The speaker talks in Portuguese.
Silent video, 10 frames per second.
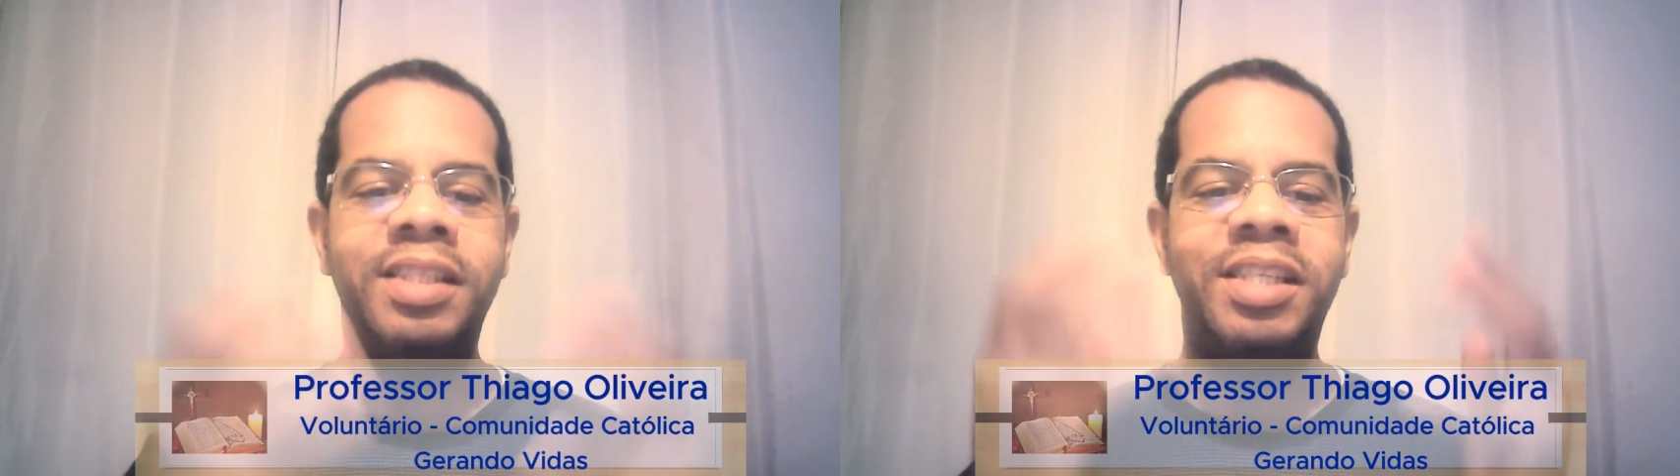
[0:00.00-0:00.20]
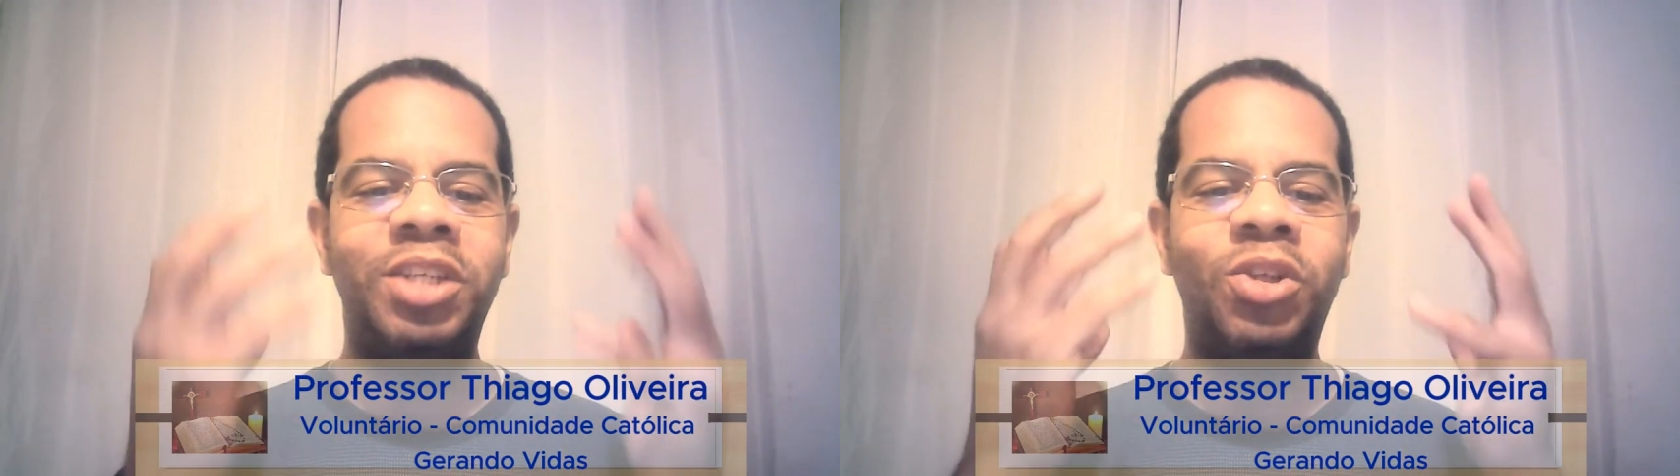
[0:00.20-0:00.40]

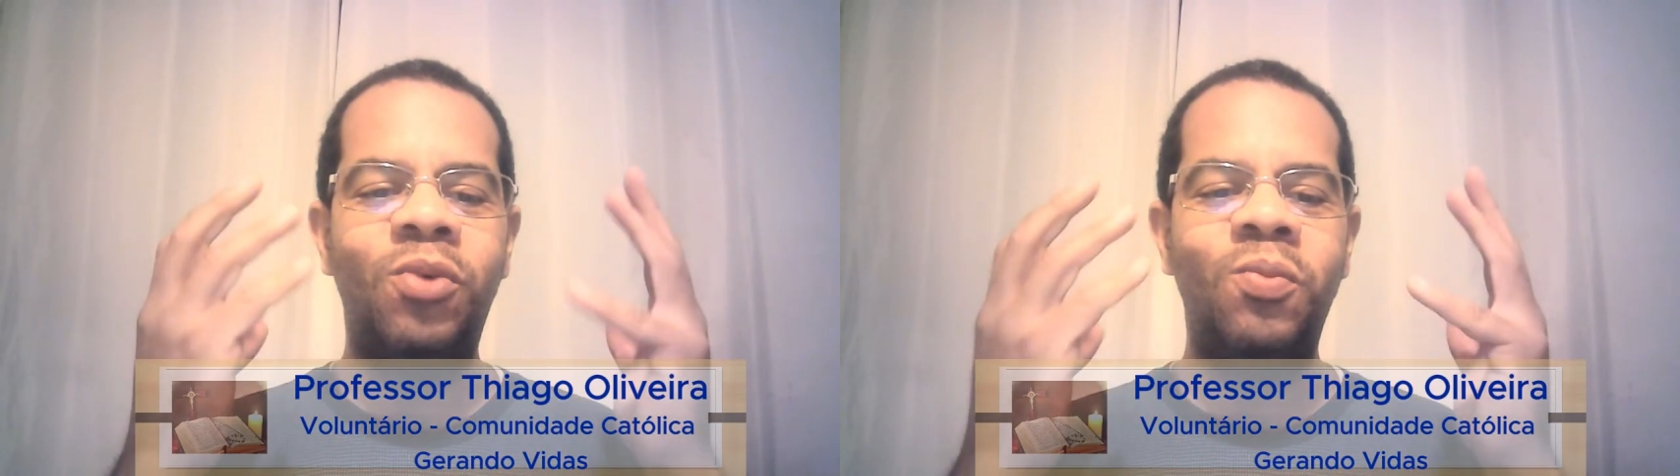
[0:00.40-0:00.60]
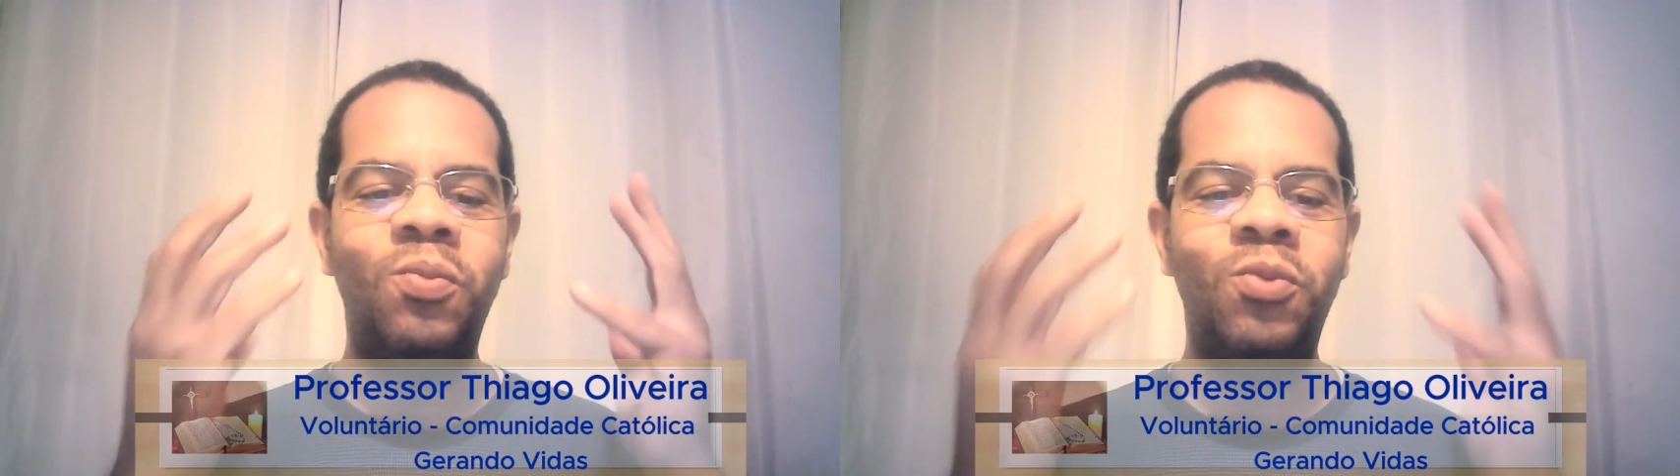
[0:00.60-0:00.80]

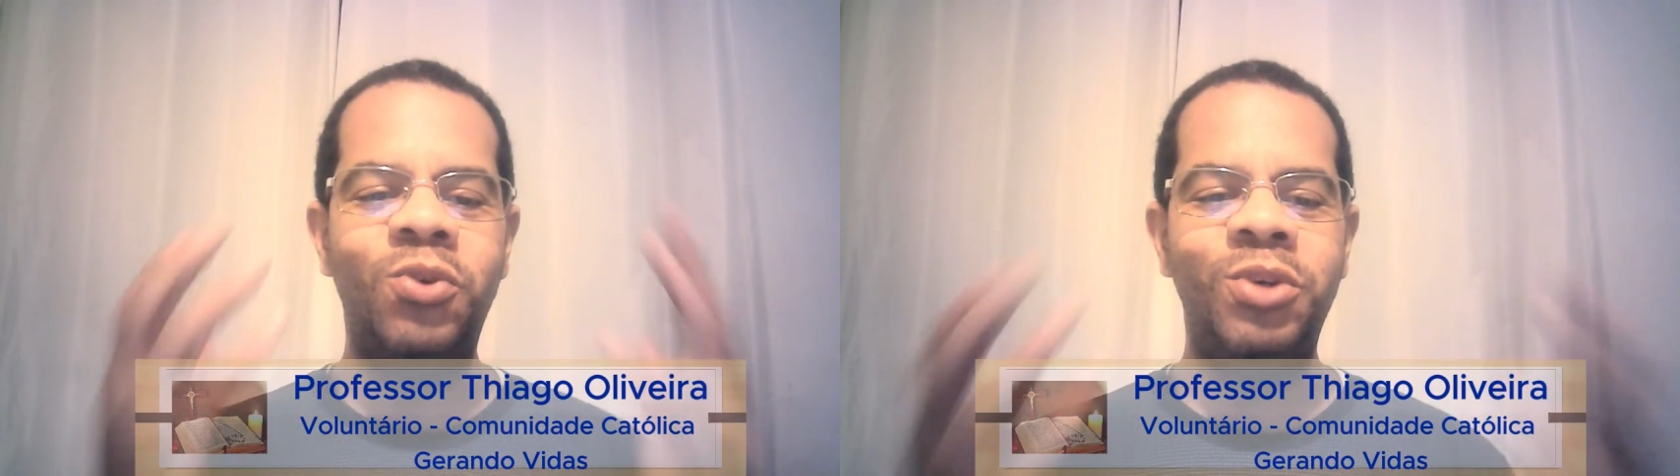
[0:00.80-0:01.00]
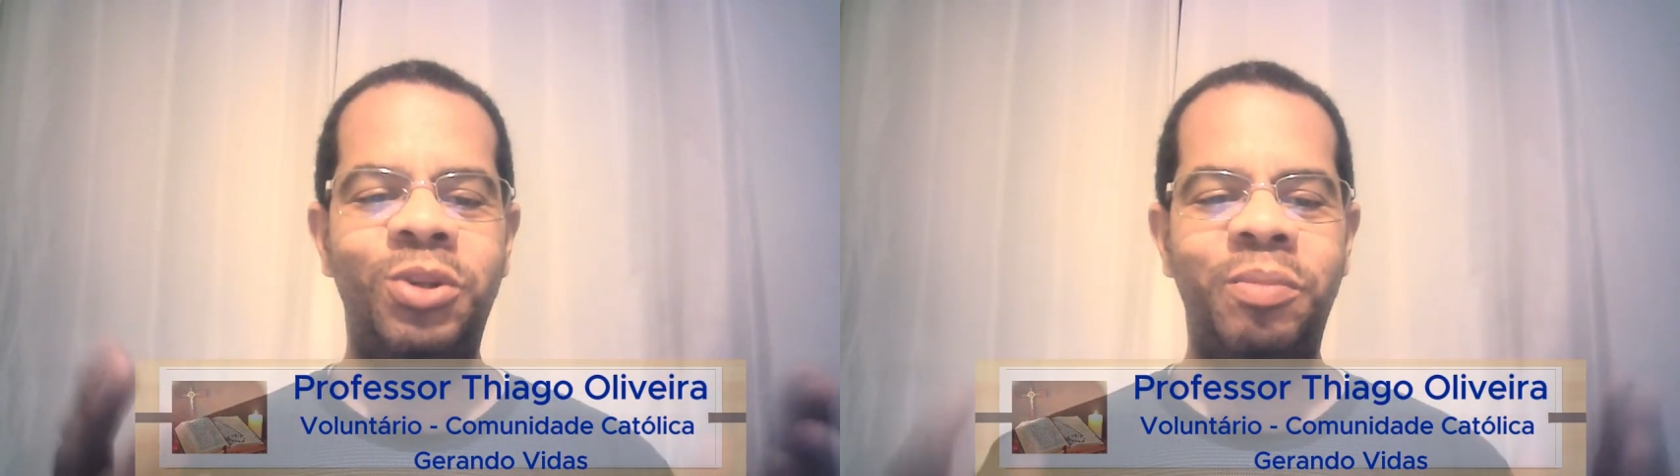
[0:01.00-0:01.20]
Sejam
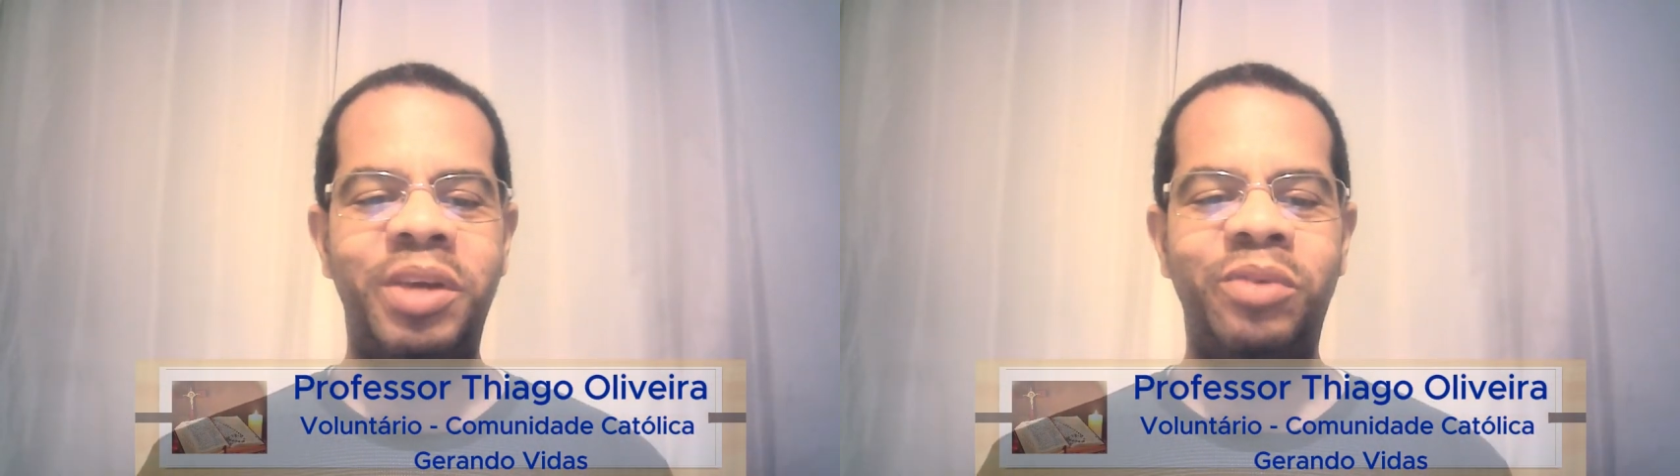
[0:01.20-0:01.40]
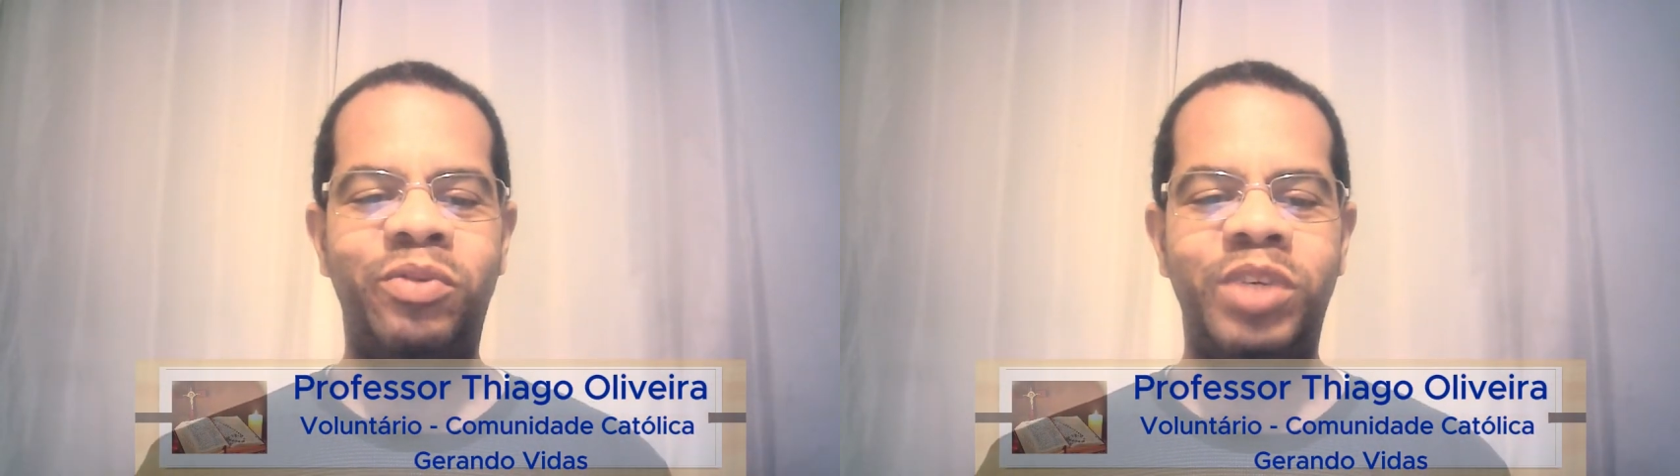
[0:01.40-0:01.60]
muito
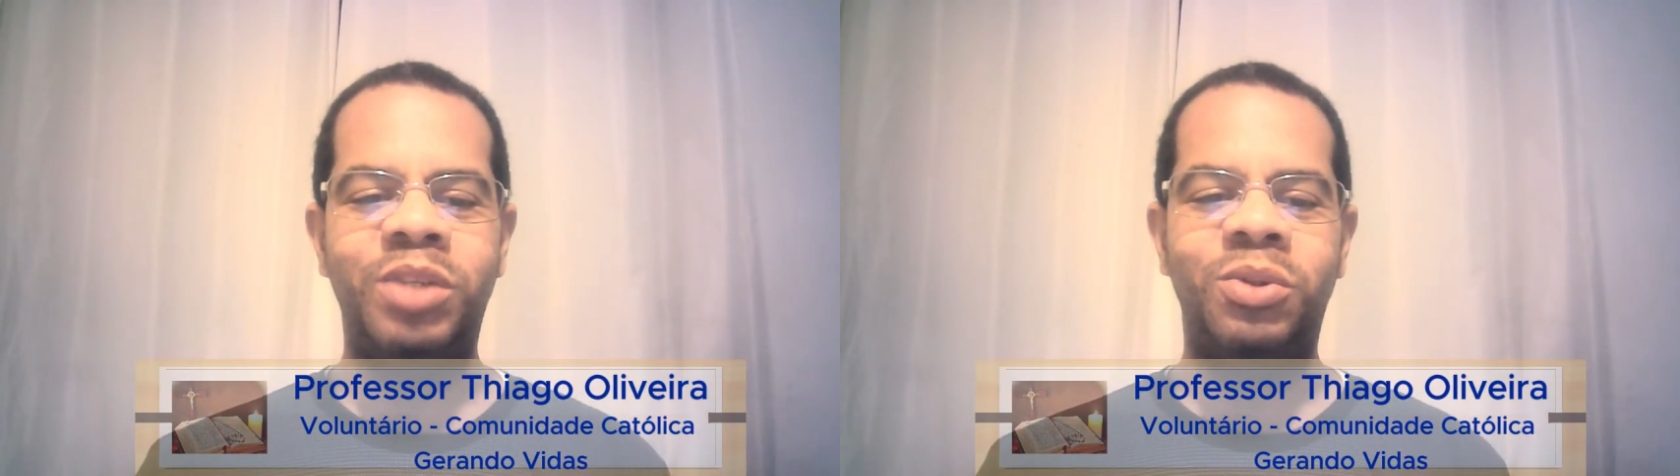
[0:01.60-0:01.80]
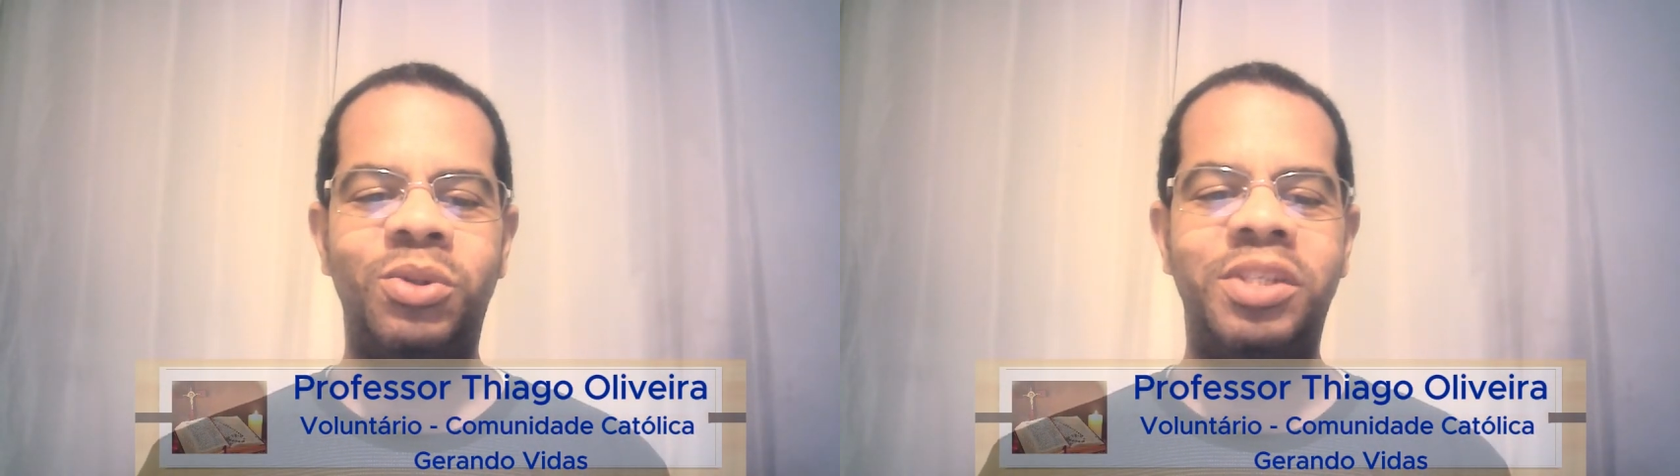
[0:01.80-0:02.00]

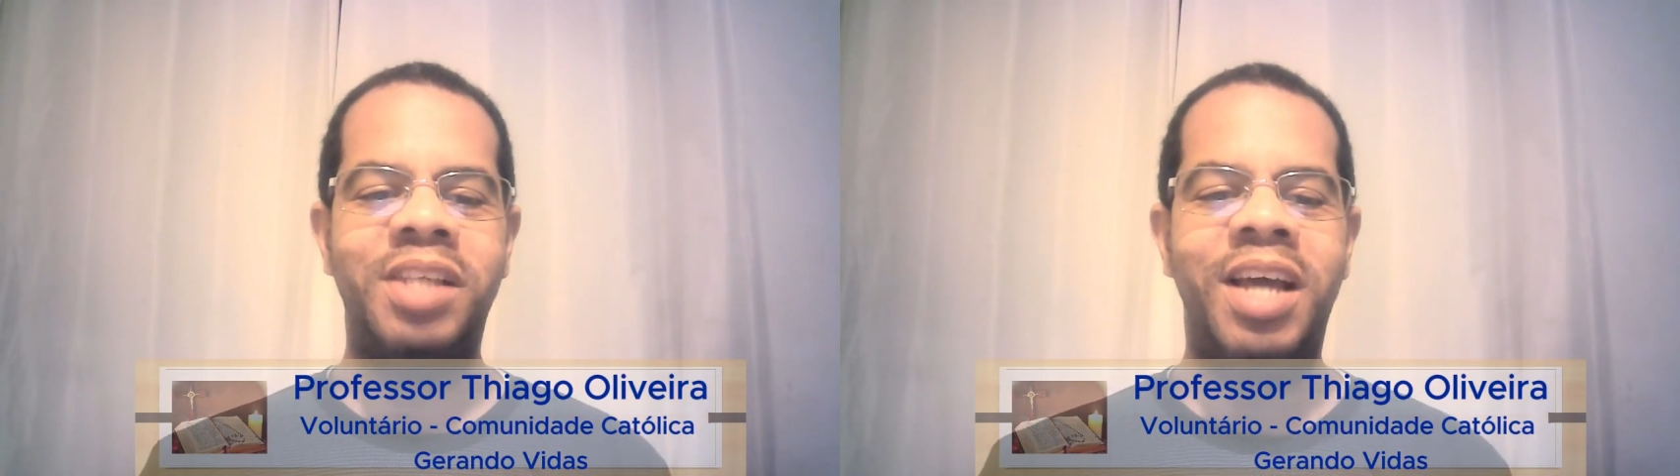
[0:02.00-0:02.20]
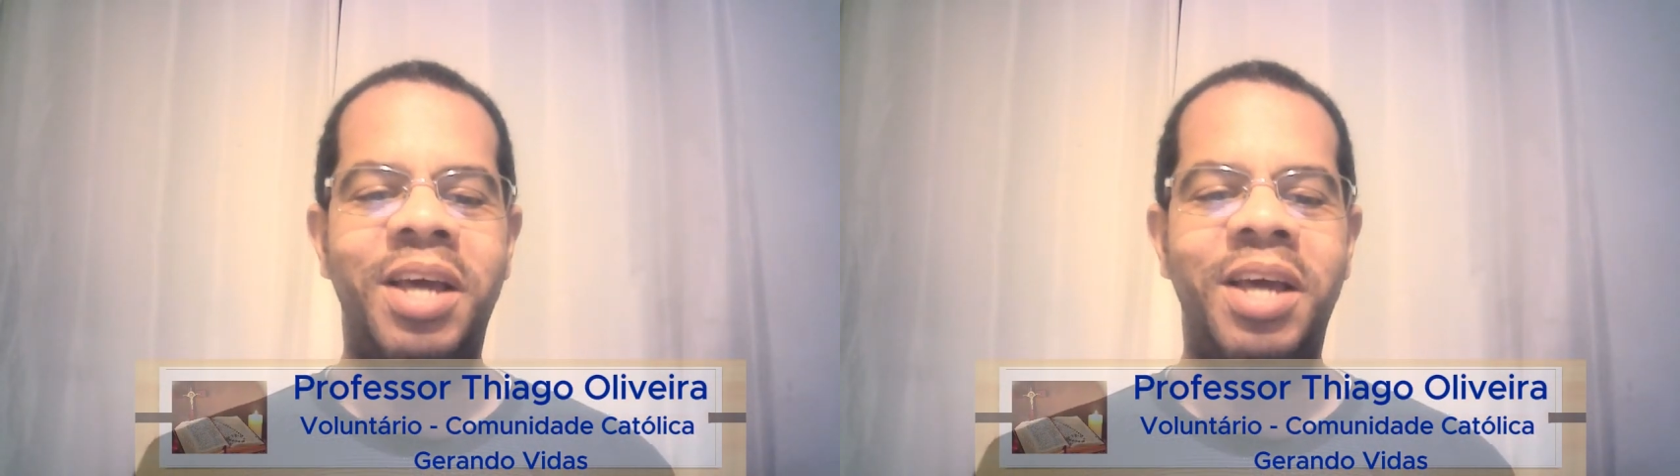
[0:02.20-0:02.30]
bem-vindos.